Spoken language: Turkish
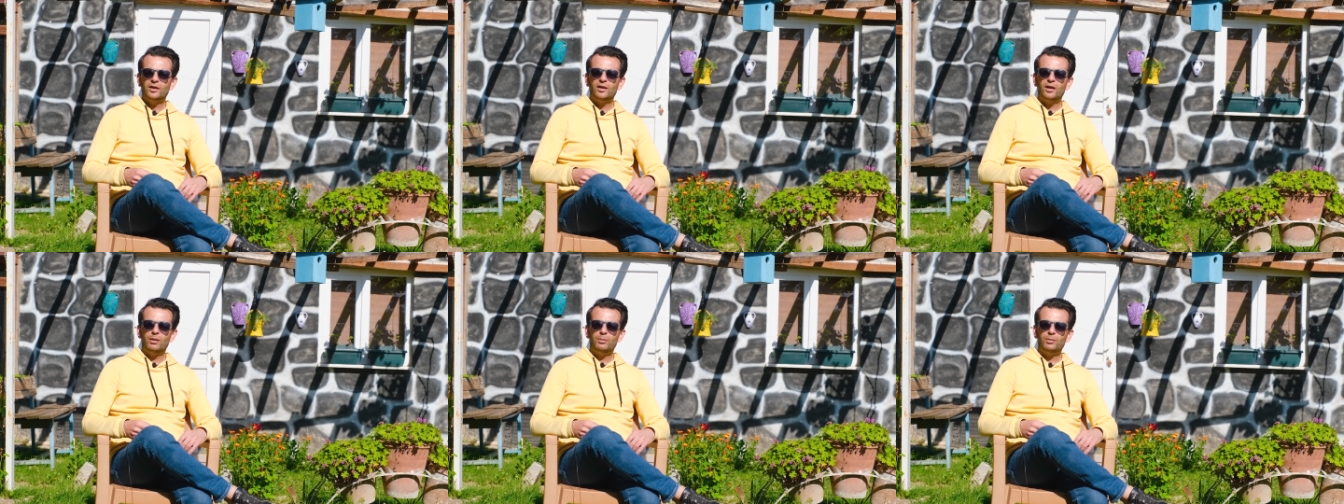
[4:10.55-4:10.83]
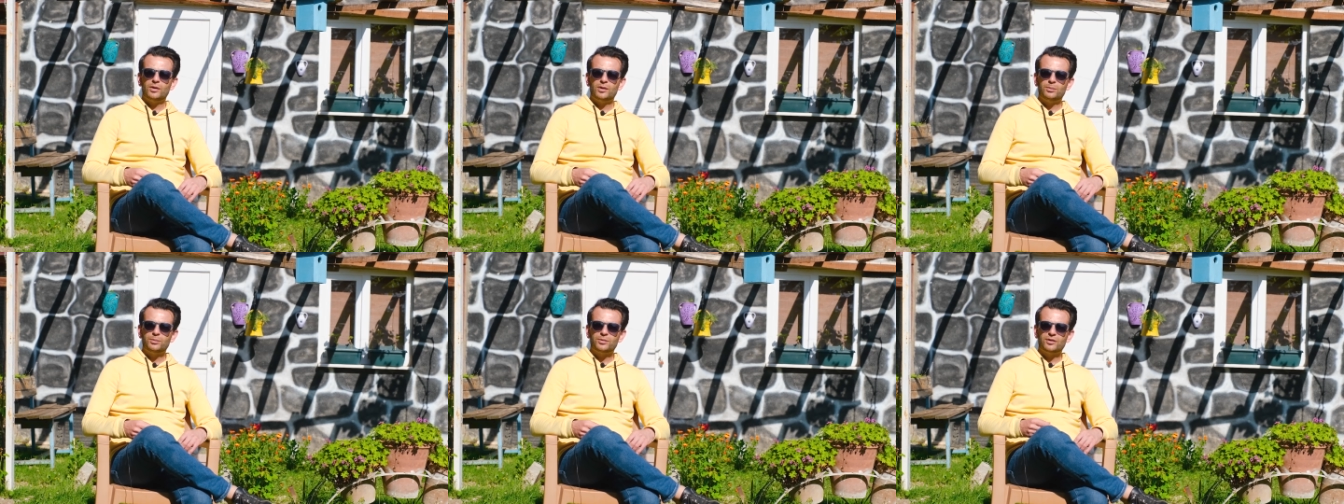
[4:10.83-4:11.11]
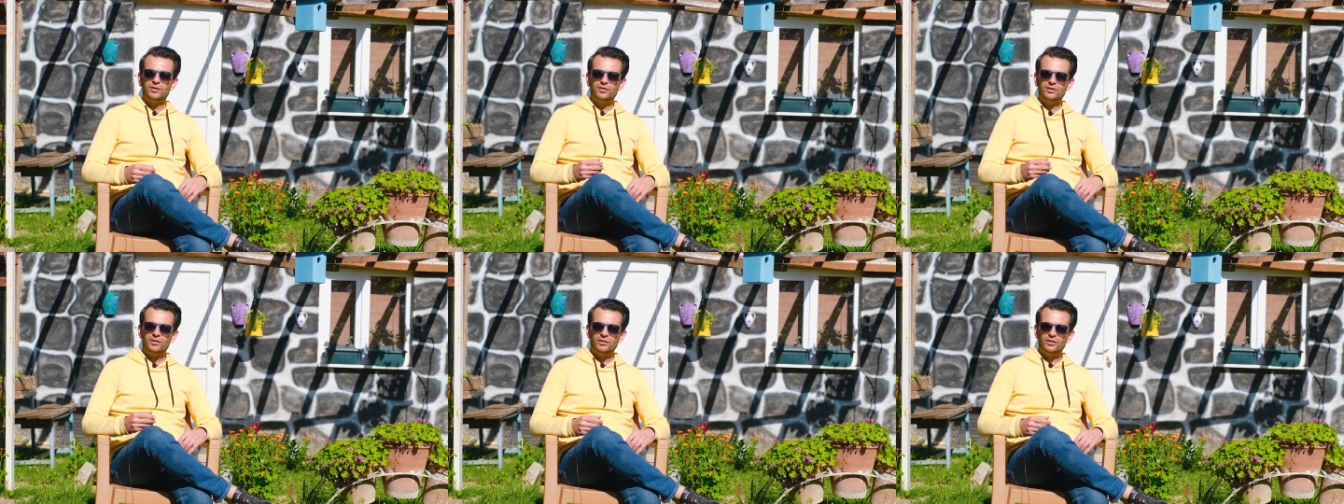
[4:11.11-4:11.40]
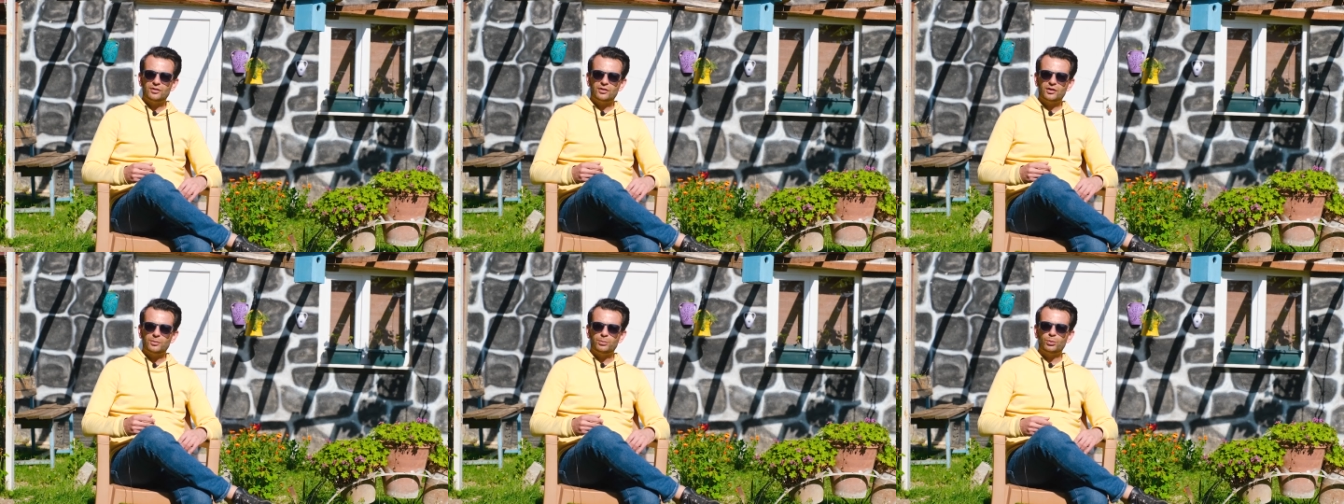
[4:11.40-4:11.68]
eminim ki
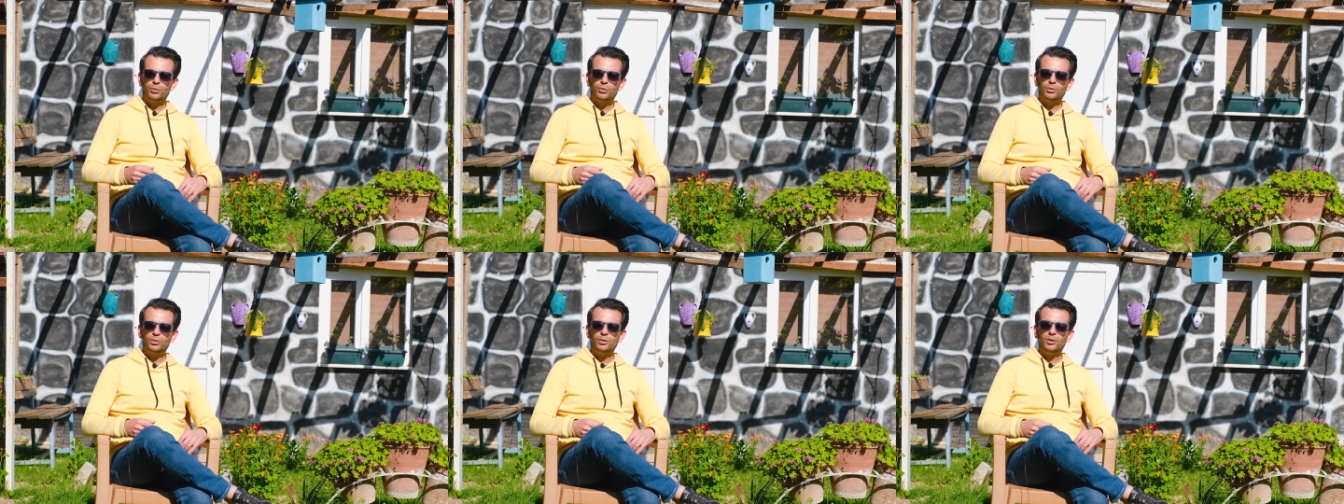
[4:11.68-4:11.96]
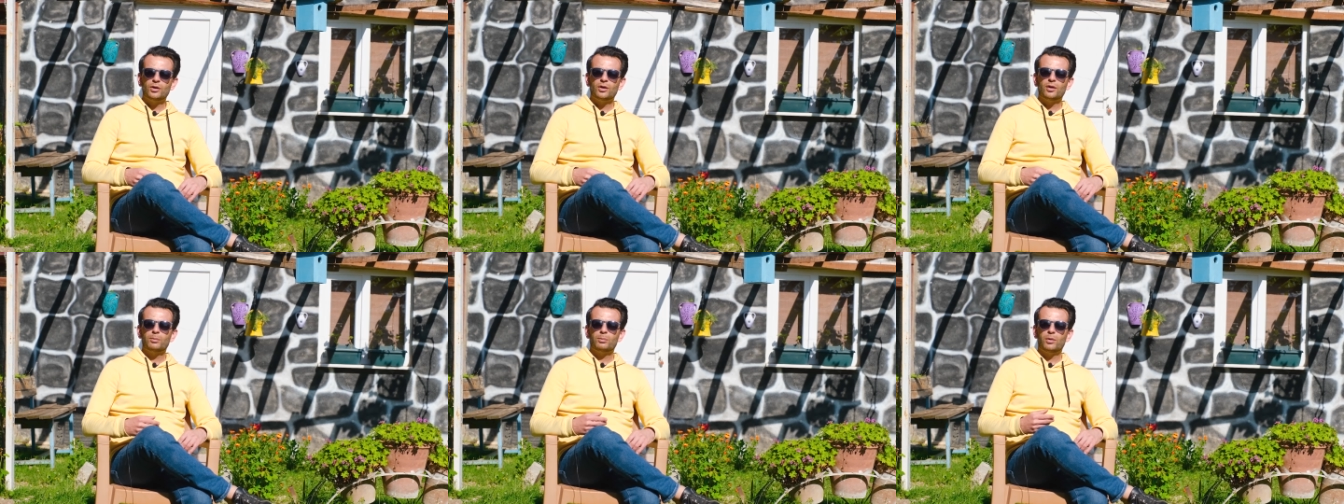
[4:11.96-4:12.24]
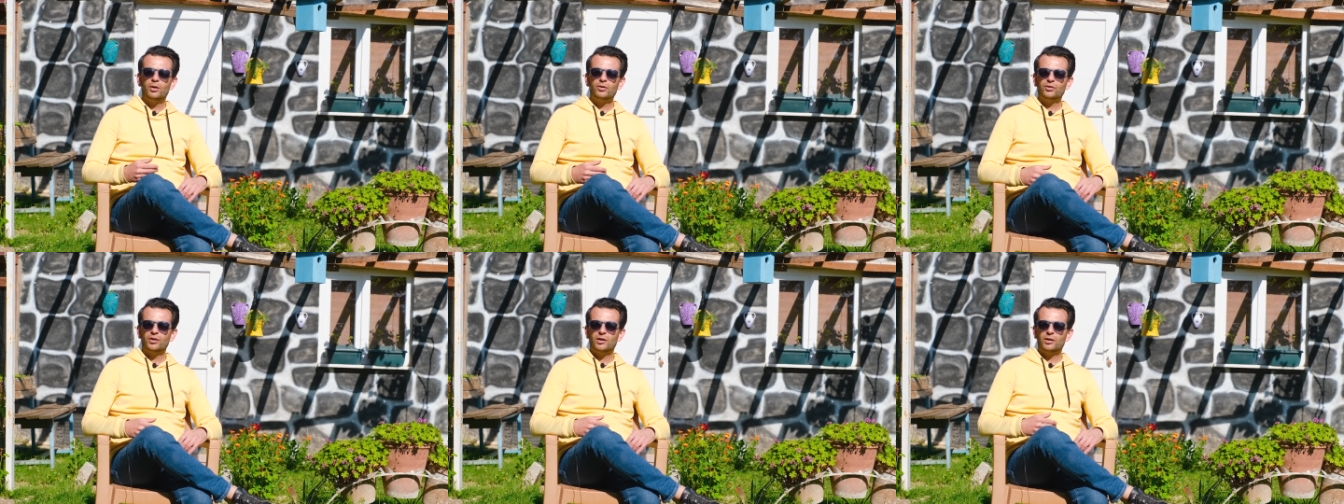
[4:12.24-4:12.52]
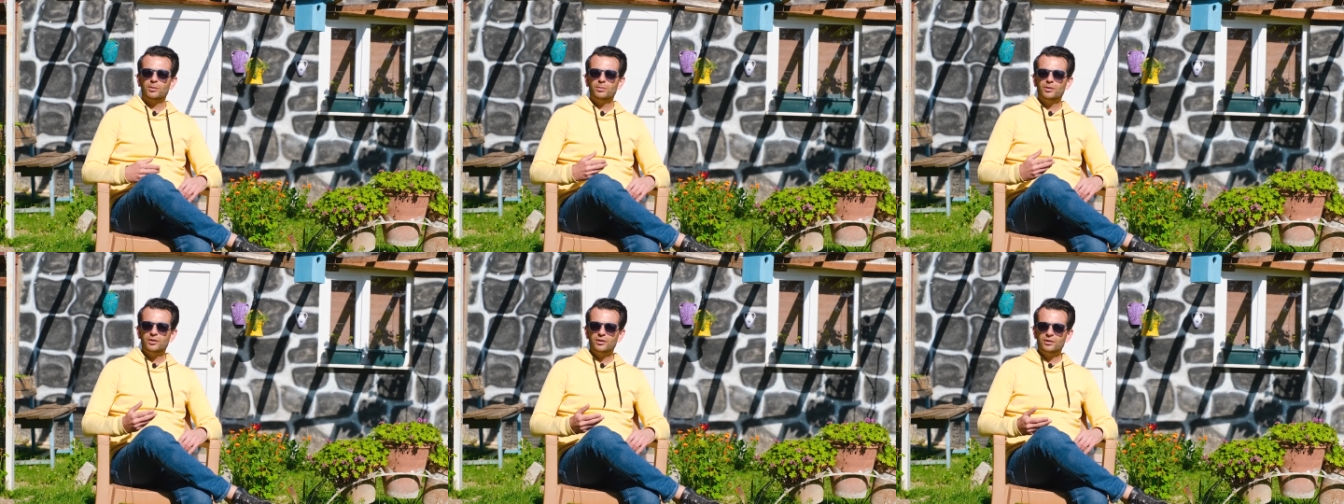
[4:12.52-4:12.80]
siz de bunu
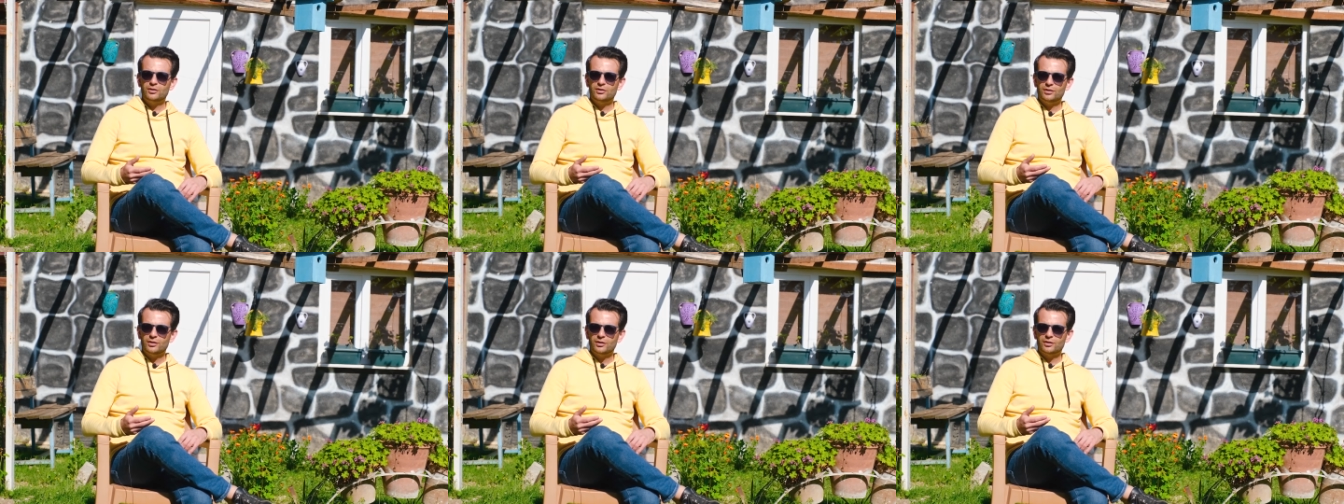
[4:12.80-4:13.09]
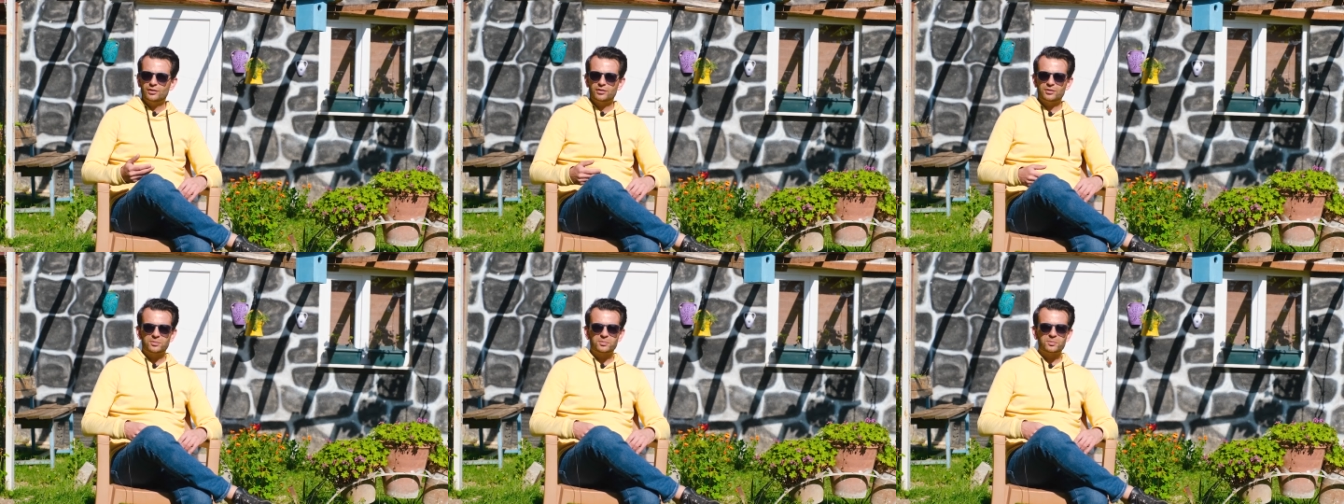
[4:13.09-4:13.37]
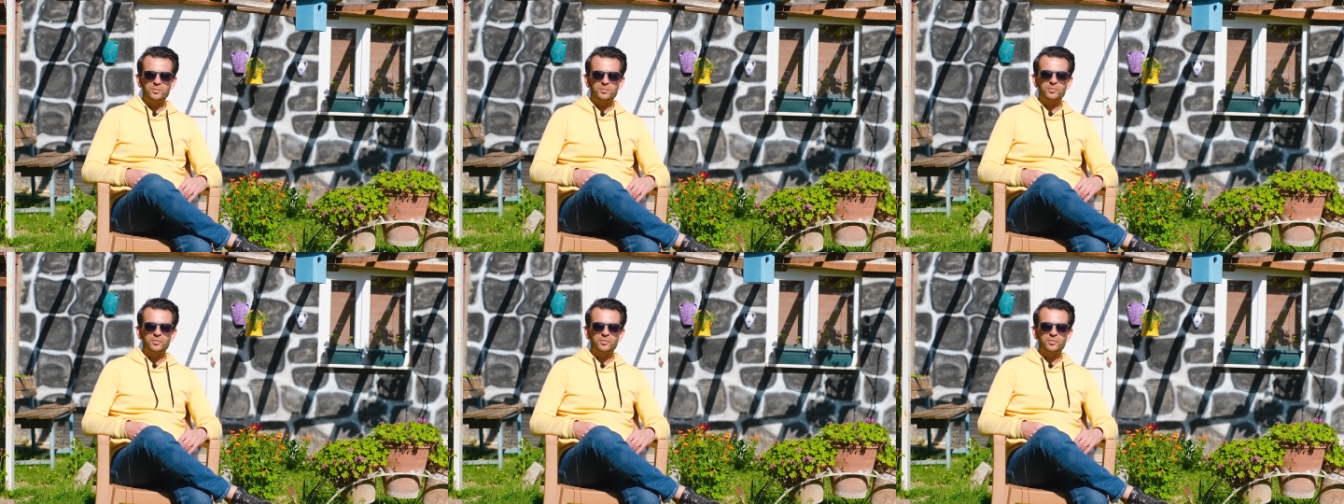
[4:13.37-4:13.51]
başarabilirsiniz.